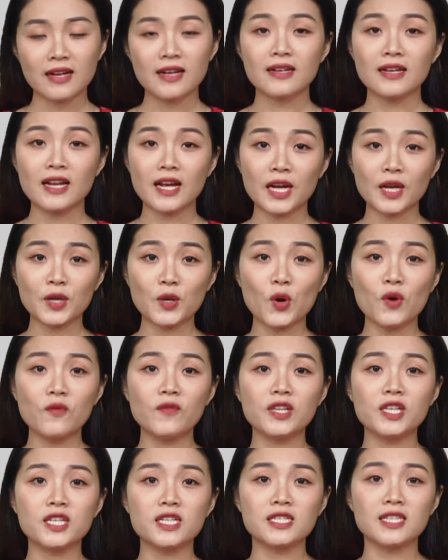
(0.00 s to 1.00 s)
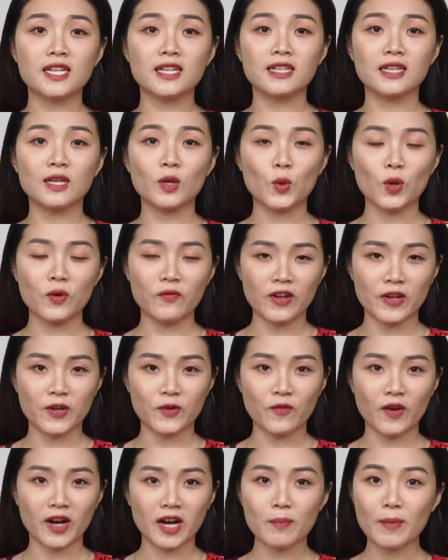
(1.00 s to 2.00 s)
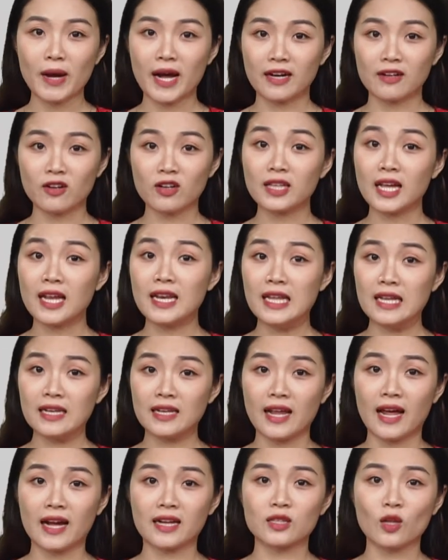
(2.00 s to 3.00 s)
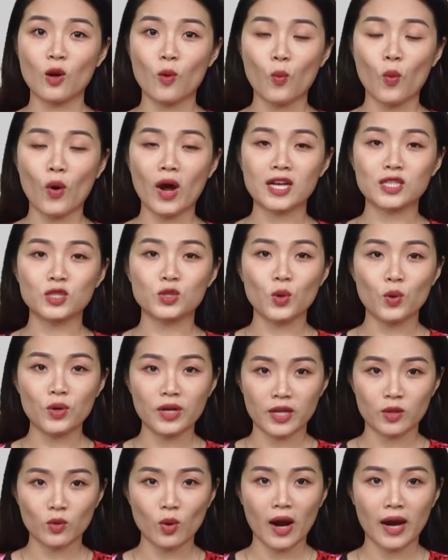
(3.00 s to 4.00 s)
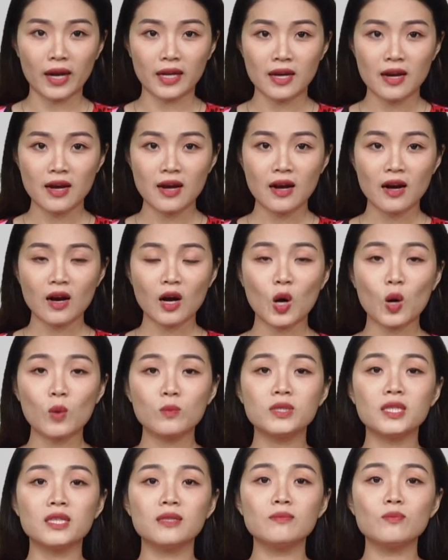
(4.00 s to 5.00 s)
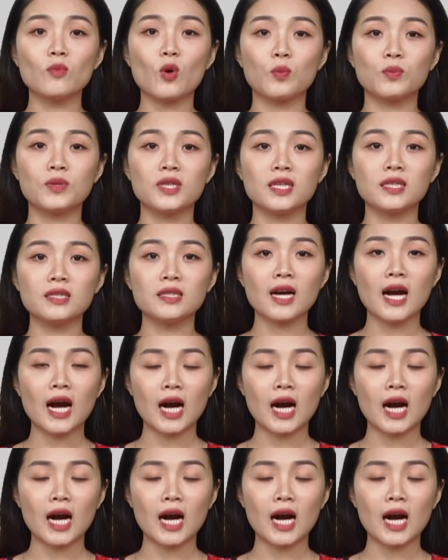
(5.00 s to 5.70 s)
Để kết nối với chương trình, quý vị và các bạn có thể liên lạc thông qua số điện thoại 0919